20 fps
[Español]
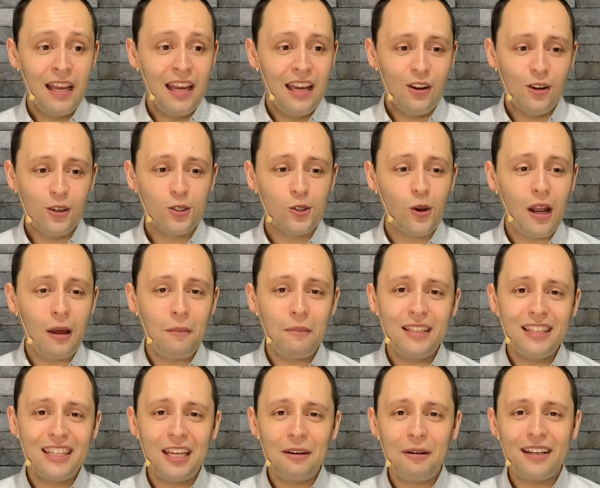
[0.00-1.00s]
no
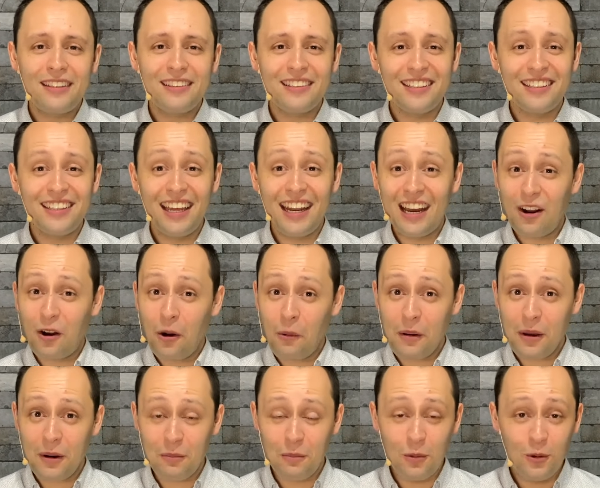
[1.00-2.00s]
solamente va a tender a
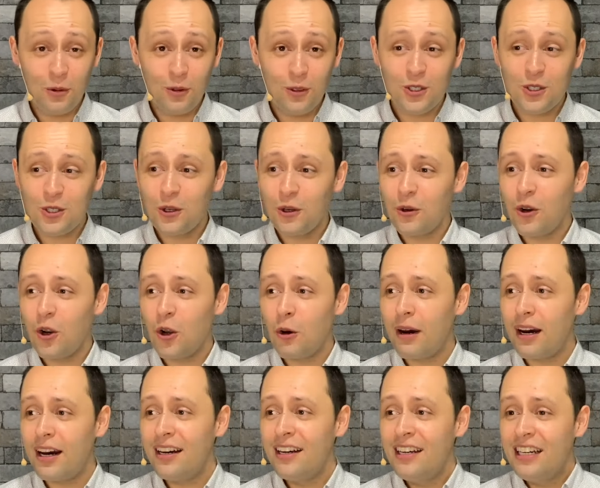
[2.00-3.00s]
comer mucho, no
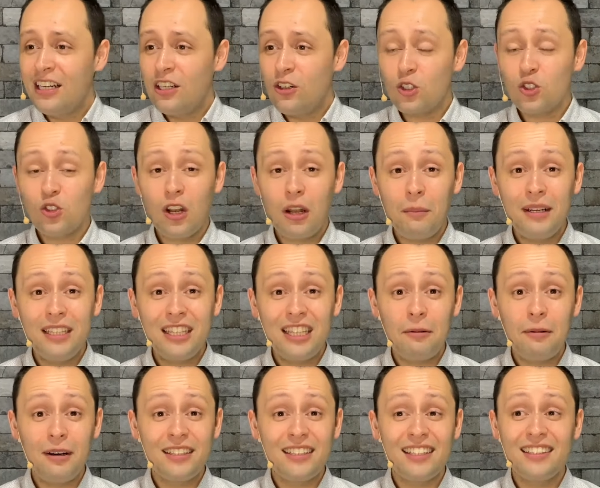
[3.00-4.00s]
va, no solamente
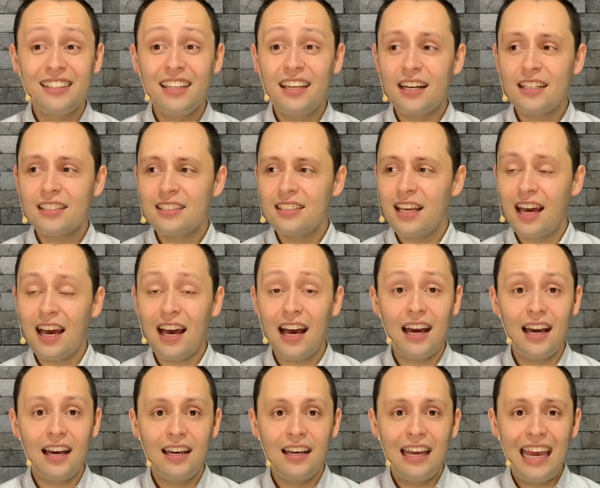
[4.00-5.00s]
va a tender
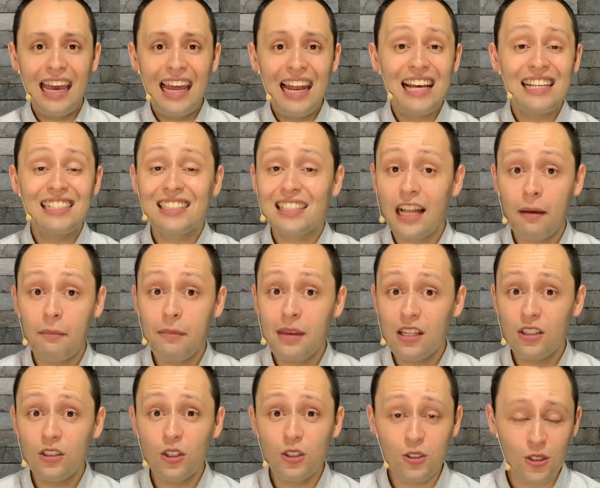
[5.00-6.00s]
hacia el
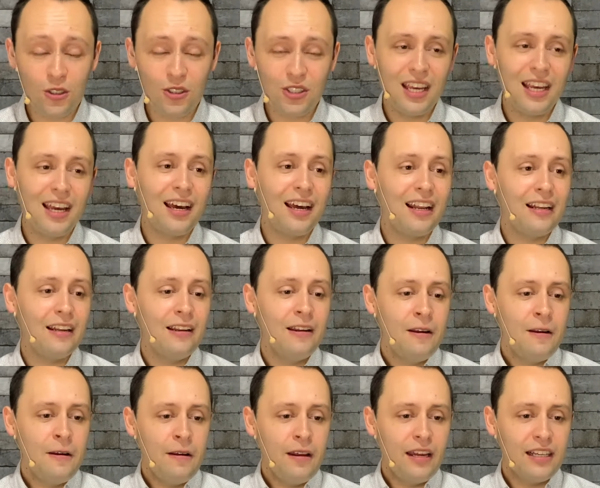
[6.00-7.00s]
aislamiento social,
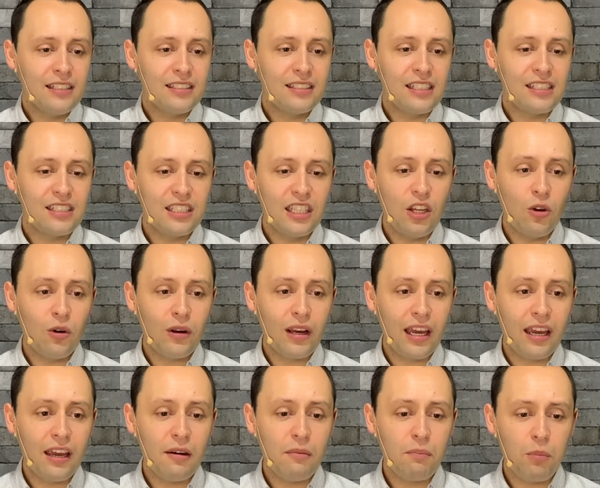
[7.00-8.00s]
este, sino
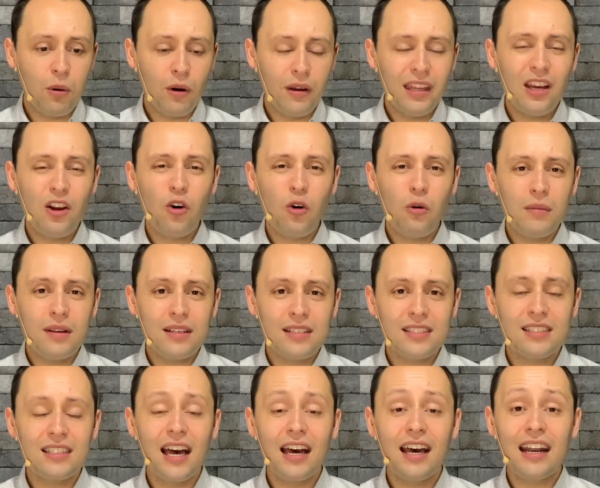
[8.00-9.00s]
que puede
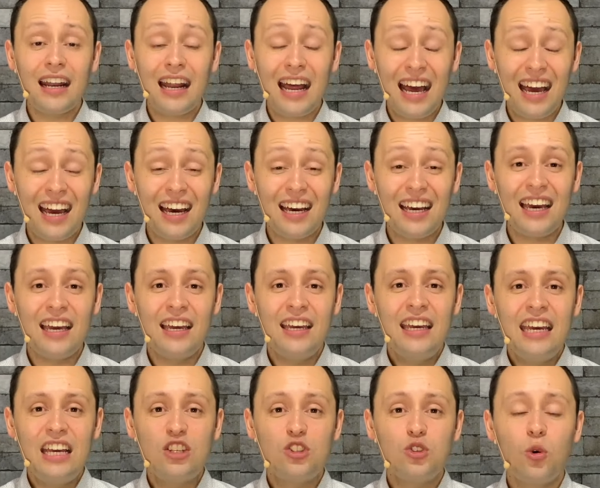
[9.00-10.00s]
comenzar a
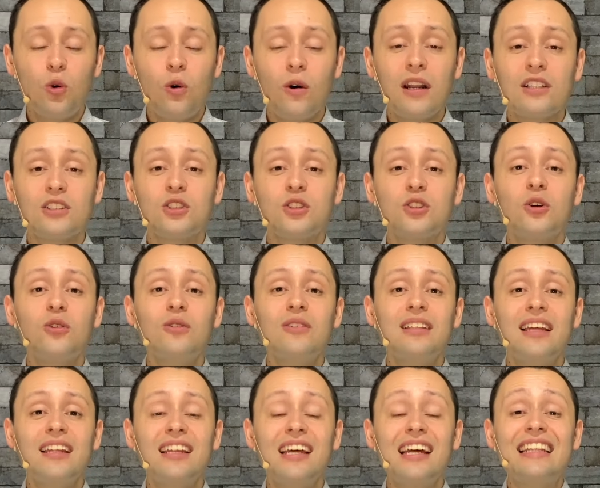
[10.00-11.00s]
en su corazón
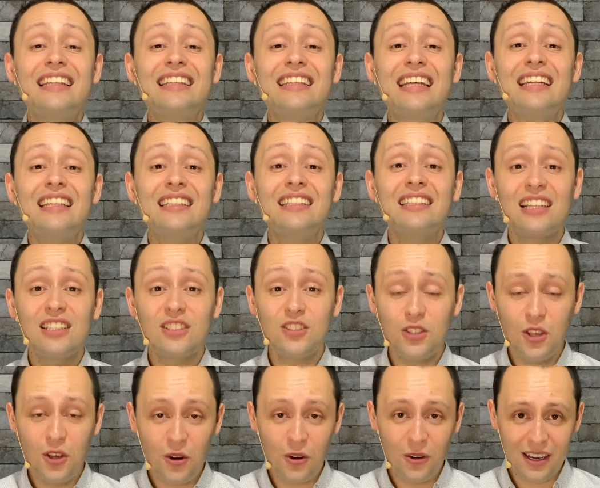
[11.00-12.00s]
tener
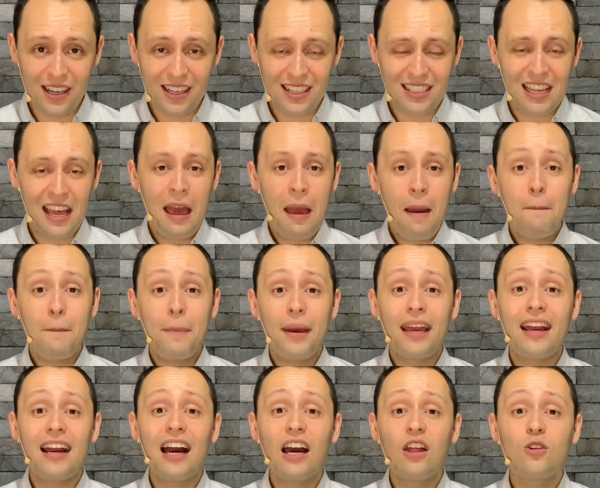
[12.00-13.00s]
tentaciones,
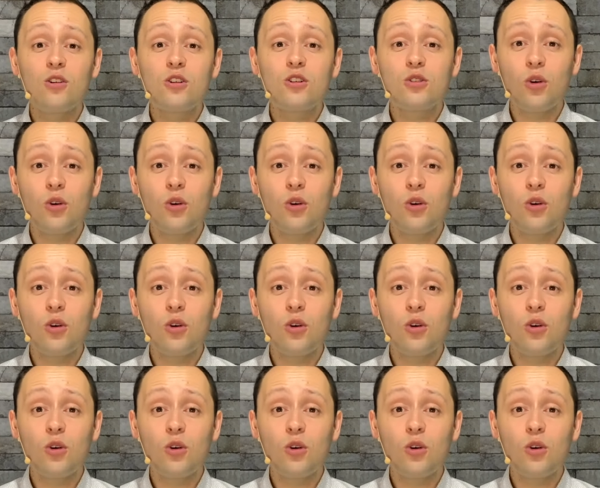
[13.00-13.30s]
pecados